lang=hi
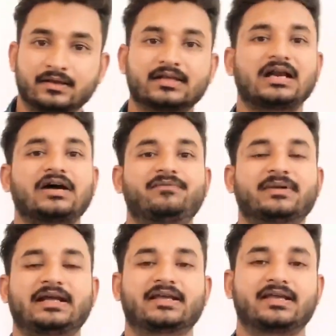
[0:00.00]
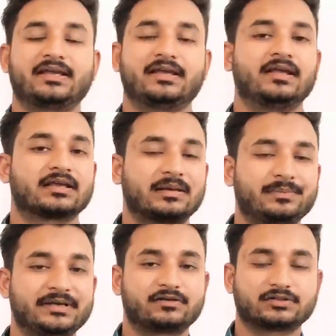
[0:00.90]
ग्राफ बनाएंगे
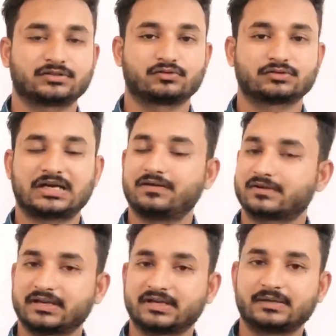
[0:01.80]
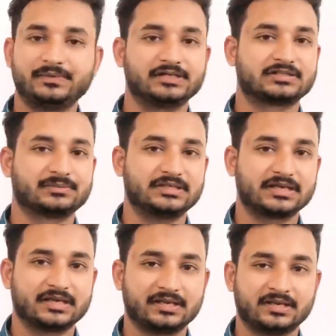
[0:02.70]
कंप्लीट क्वेश्चन को सॉल्व करेंगे कंप्लीट
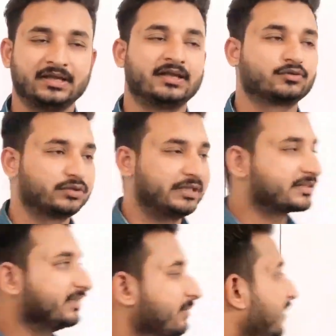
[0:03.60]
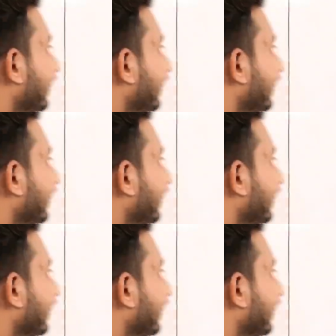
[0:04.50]
समझेंगे तो देखते हैं